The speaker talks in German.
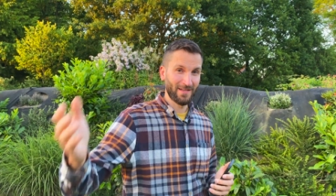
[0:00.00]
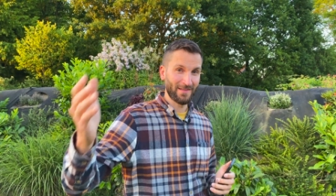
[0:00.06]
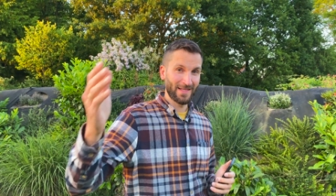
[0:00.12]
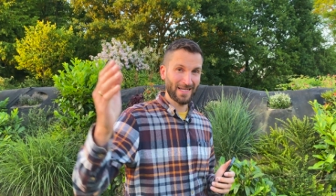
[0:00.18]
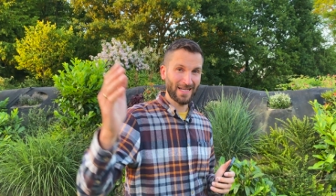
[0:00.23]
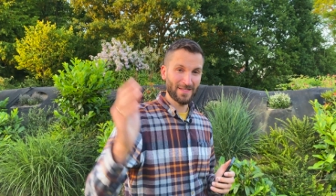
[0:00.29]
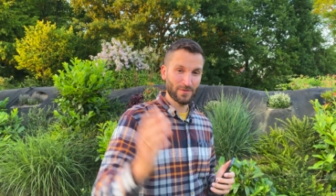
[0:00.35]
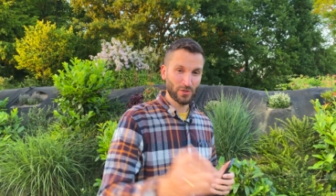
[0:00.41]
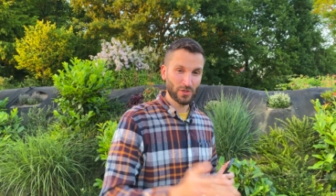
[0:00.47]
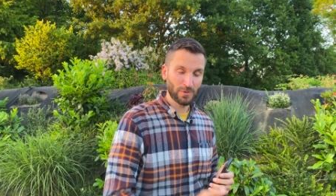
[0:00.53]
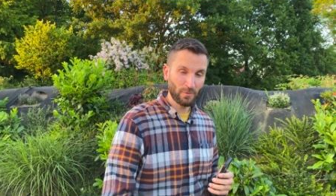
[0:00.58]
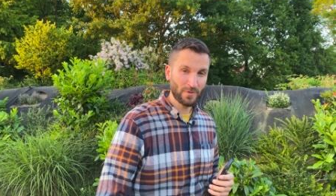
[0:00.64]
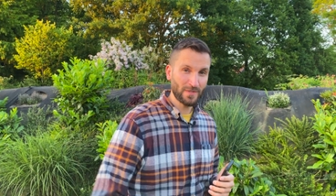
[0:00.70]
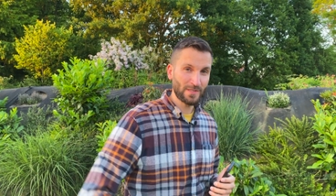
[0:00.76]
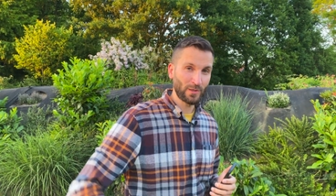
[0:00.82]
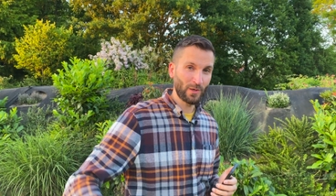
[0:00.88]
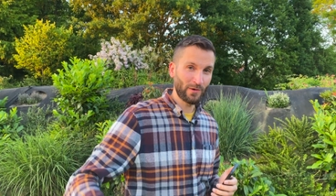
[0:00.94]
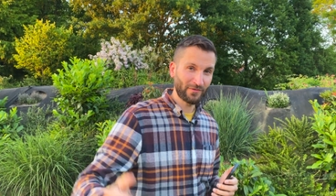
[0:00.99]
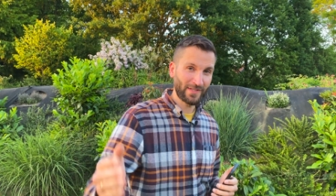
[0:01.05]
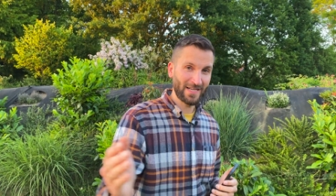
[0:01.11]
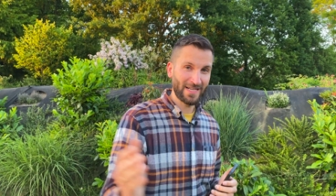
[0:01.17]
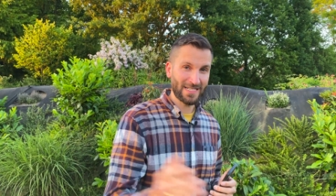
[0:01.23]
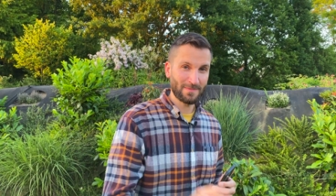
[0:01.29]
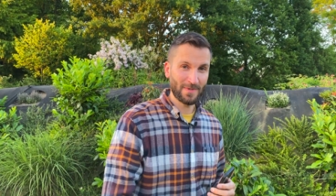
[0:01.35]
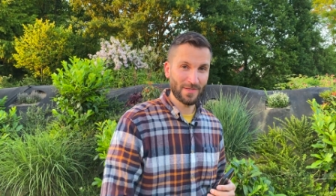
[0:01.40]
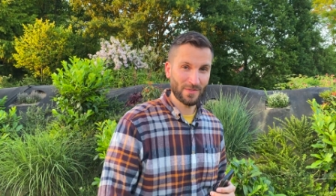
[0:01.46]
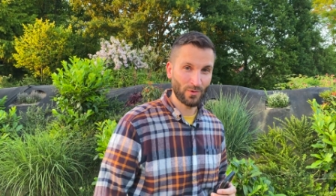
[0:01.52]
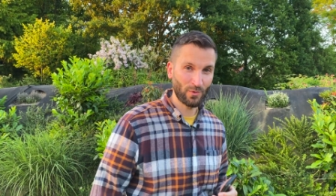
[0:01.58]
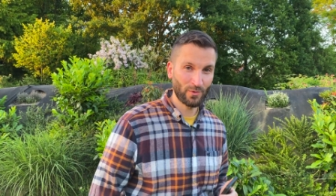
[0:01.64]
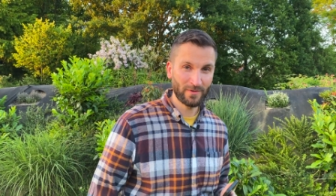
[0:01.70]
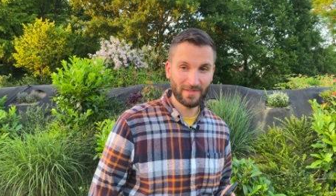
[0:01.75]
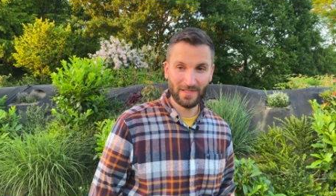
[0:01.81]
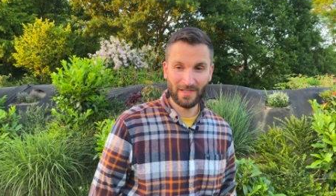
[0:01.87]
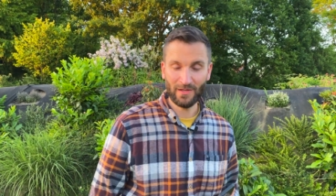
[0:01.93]
Der ganze Schmutz läuft da erstmal so
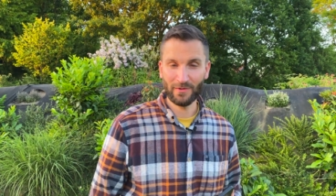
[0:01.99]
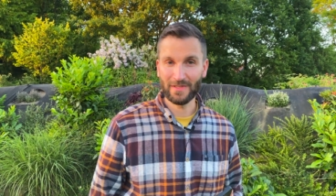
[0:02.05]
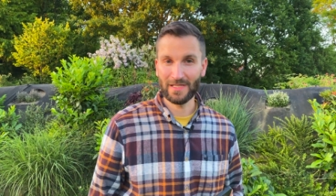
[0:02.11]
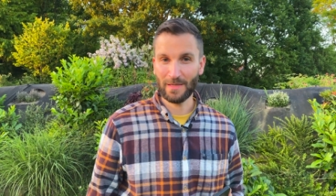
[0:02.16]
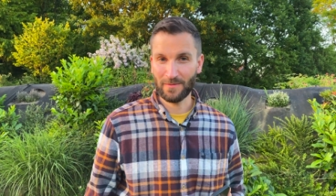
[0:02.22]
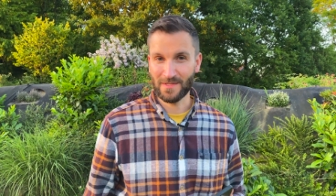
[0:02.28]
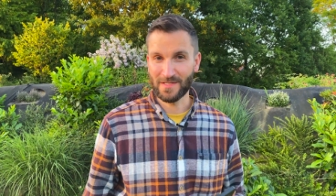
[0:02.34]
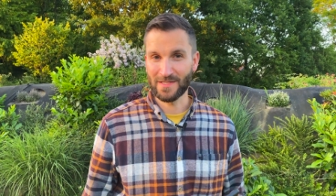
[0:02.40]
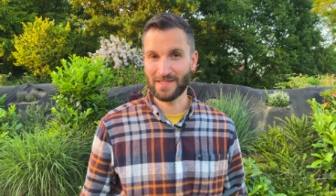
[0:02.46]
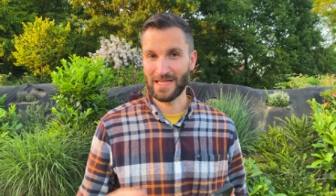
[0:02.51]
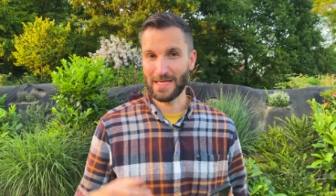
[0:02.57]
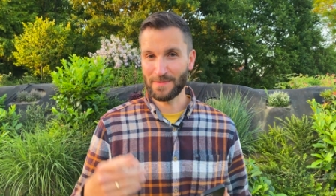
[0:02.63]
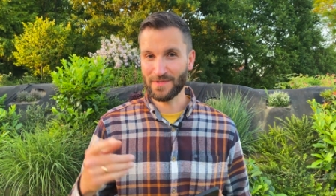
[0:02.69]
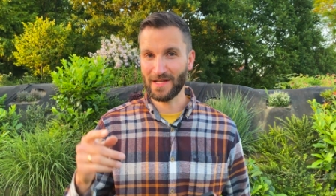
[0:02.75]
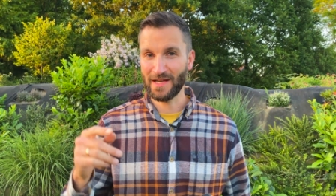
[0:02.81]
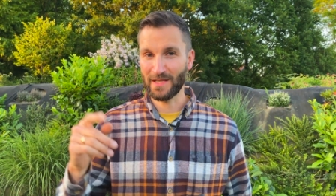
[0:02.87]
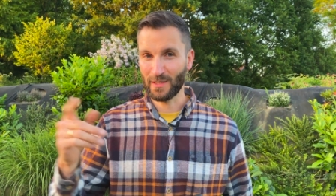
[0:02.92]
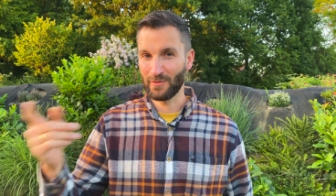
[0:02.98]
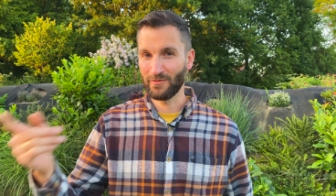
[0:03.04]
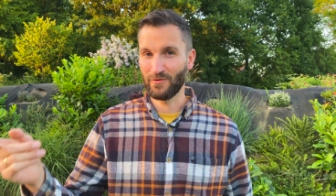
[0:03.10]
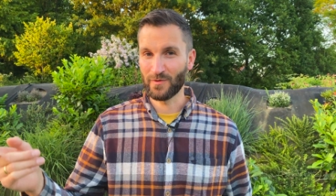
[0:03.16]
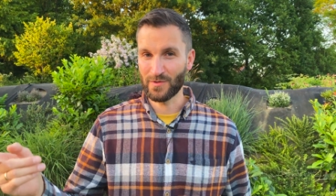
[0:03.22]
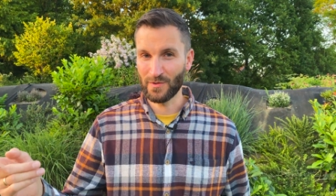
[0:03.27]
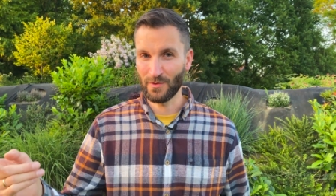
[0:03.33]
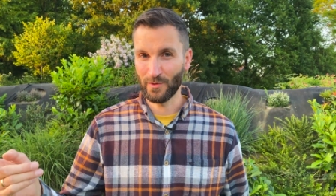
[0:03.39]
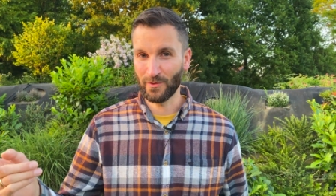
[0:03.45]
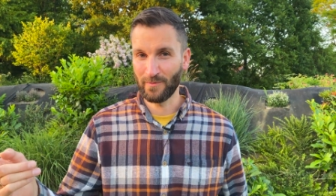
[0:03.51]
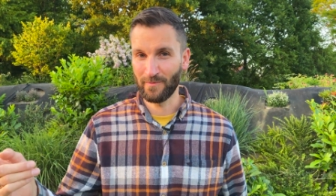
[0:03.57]
runter und ihr habt diese Selbstreinigungsfunktion.